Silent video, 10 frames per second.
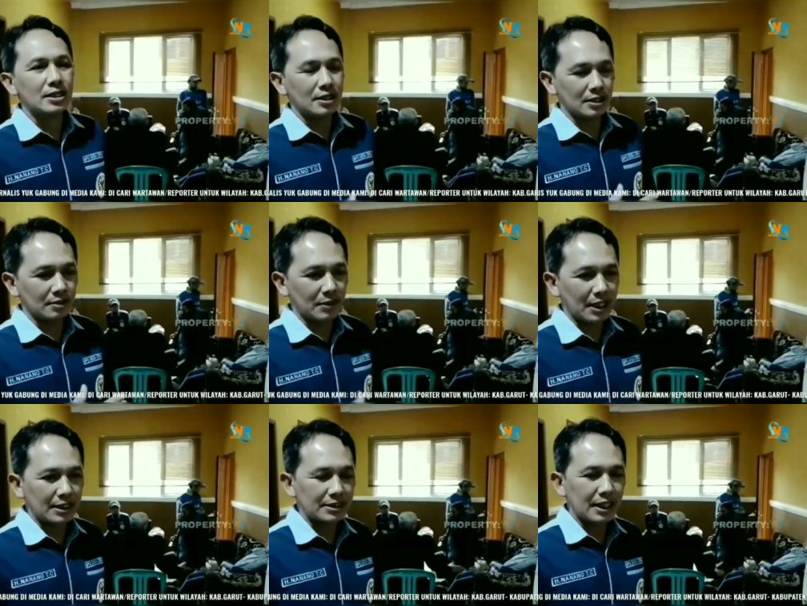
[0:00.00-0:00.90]
e,
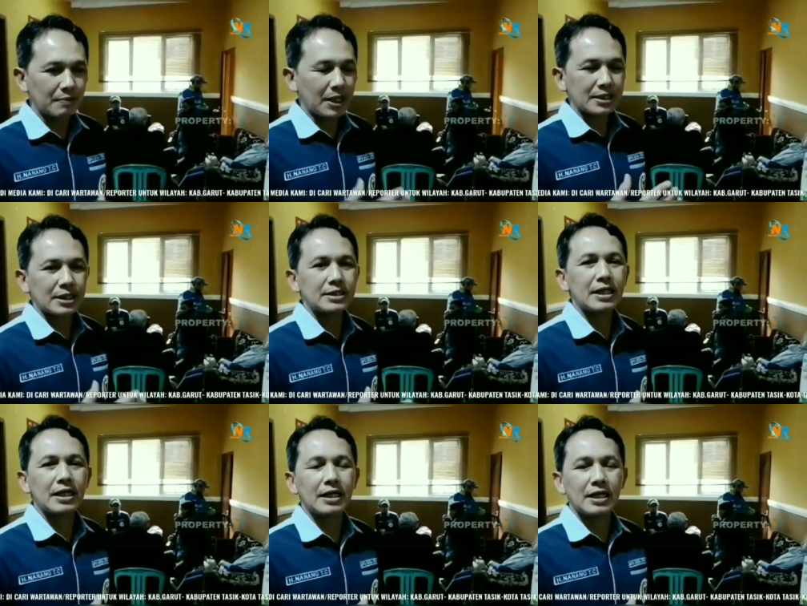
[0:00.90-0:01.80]
mengkaji apa
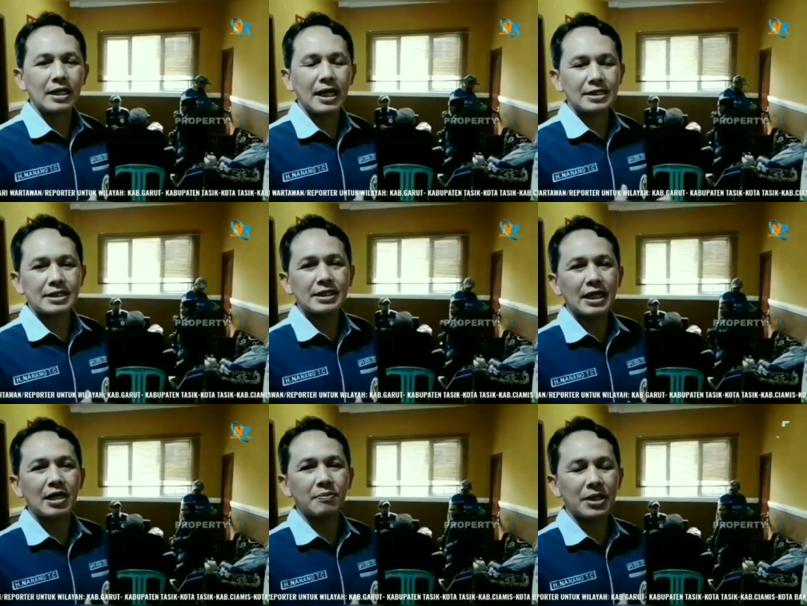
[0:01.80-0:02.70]
saja yang hasil
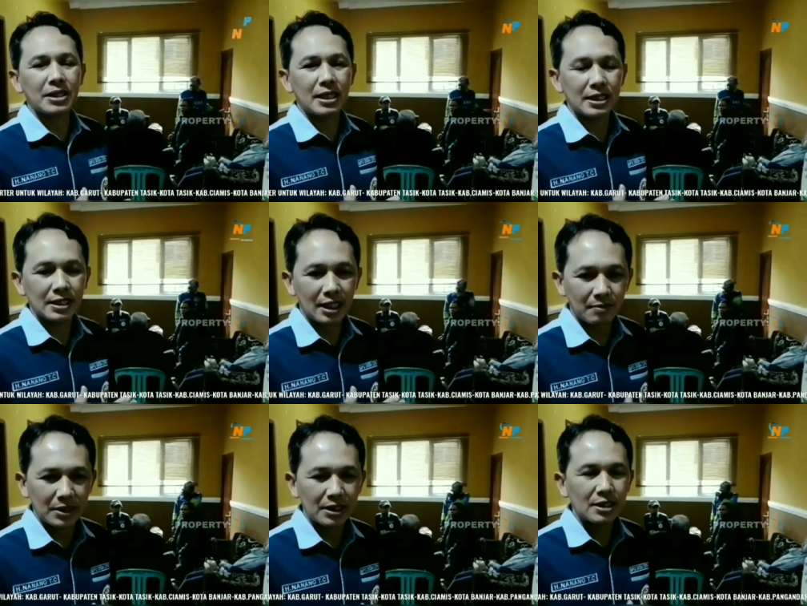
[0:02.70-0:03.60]
tanggapan dari
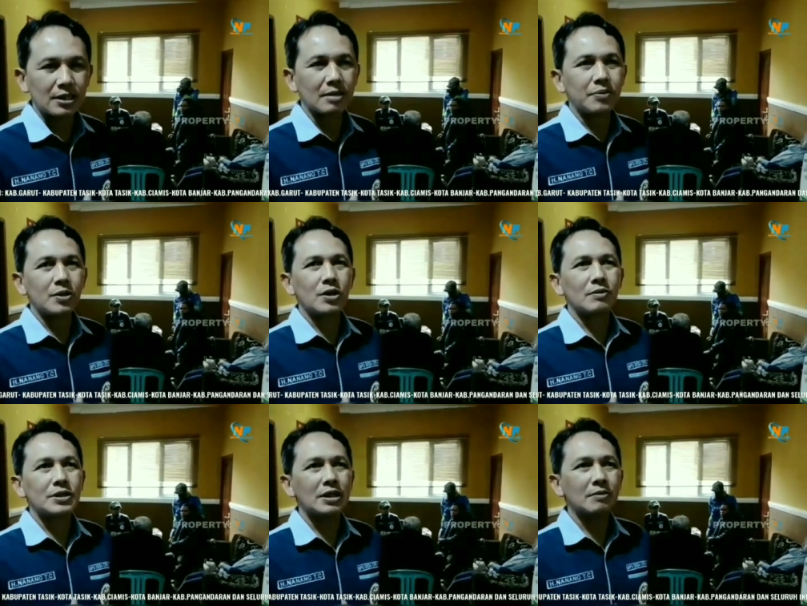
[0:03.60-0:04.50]
kami dan perlu
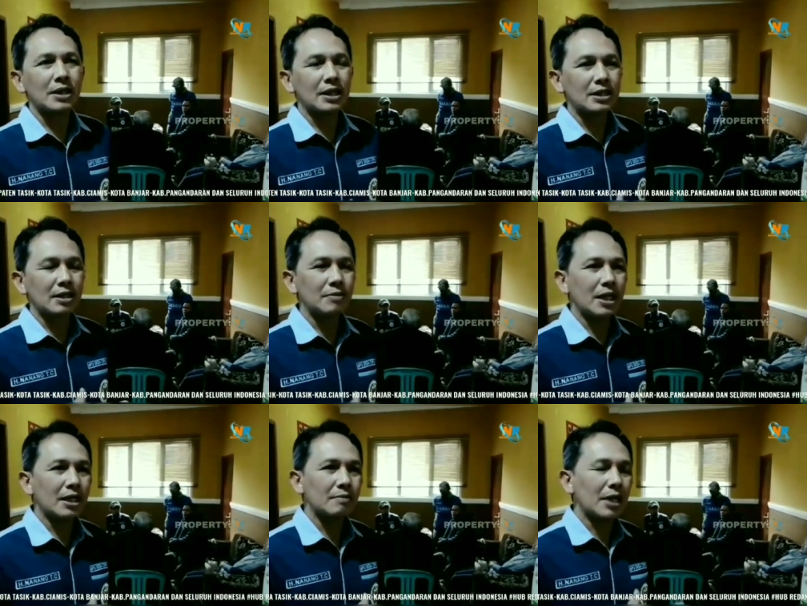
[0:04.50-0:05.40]
kami sampaikan kami
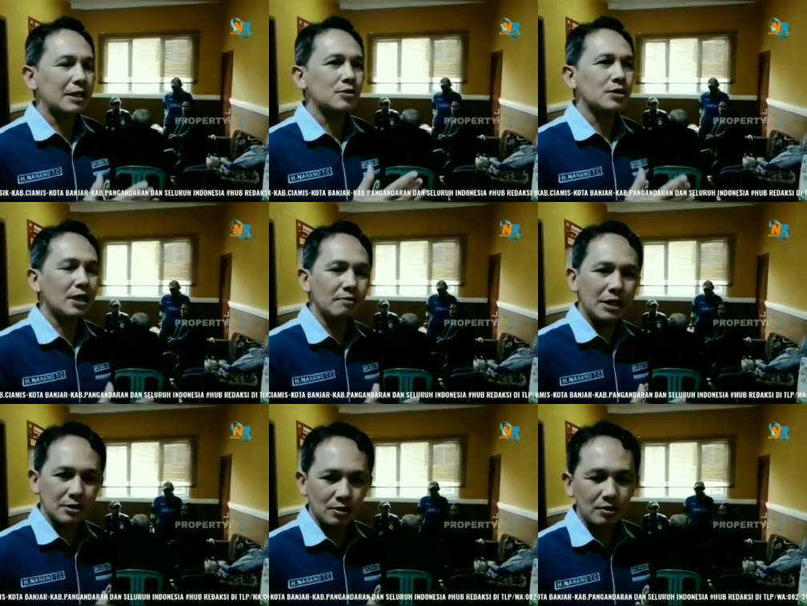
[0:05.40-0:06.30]
akan melanjutkan
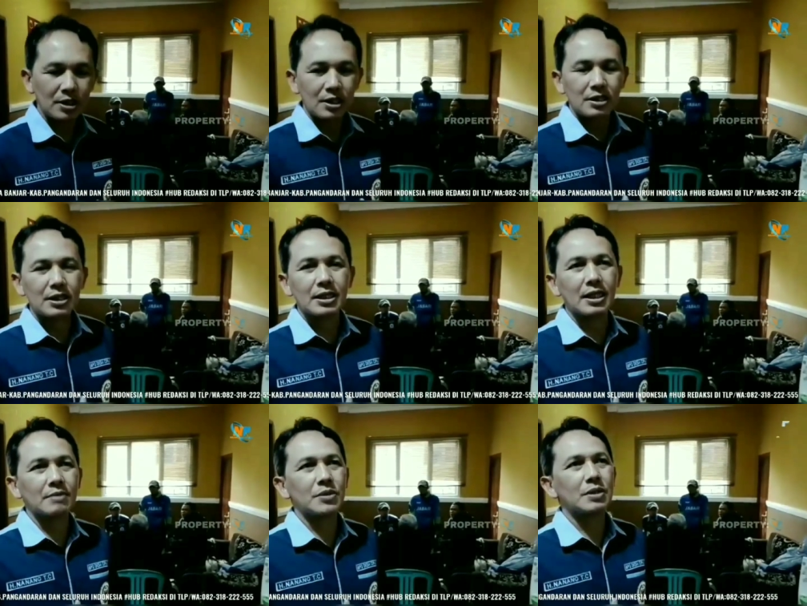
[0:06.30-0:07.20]
besok
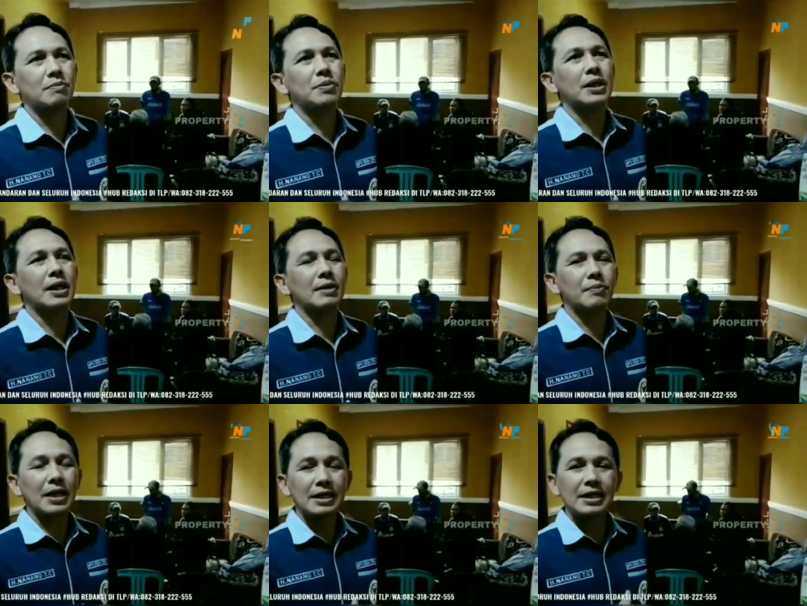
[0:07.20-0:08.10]
dengan
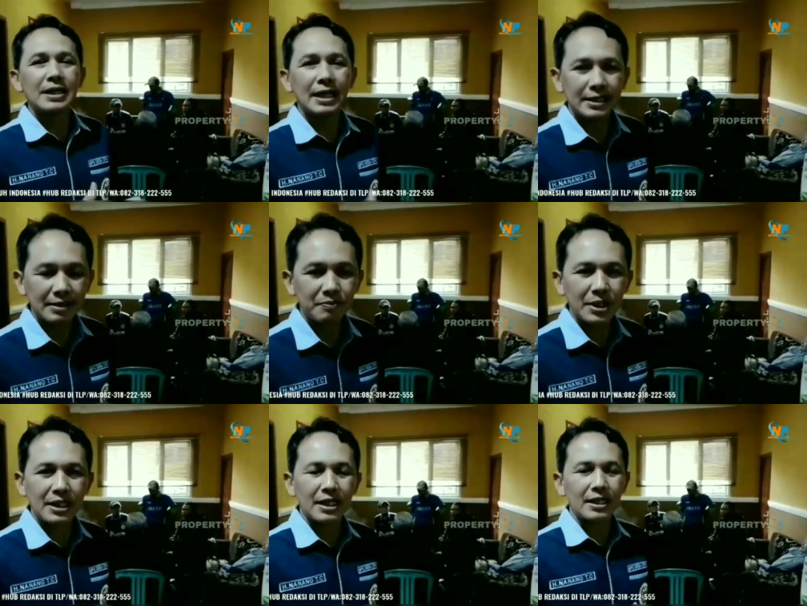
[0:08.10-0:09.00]
beberapa kegiatan
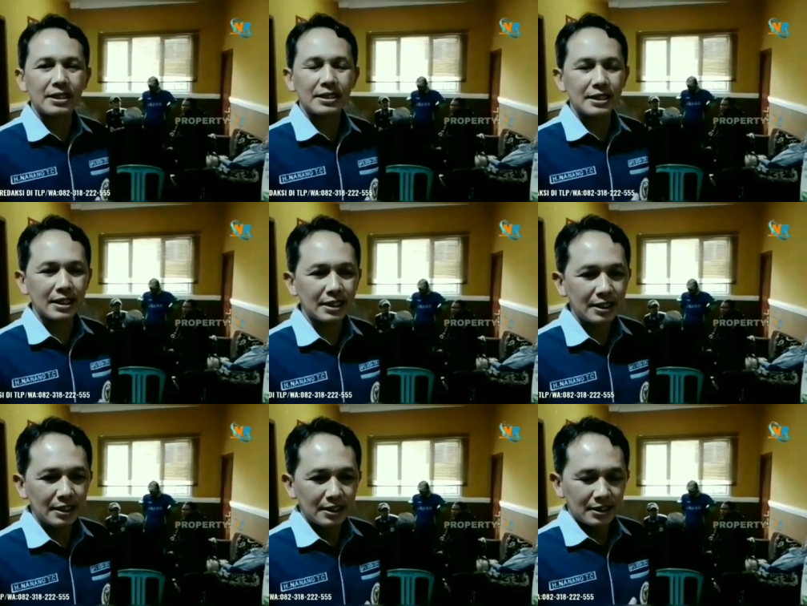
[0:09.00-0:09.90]
perihal dengan
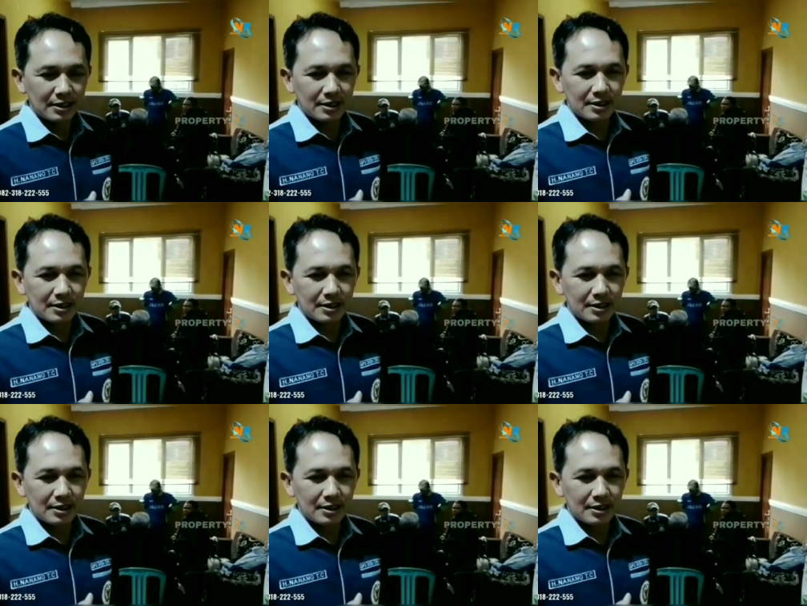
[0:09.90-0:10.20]
e,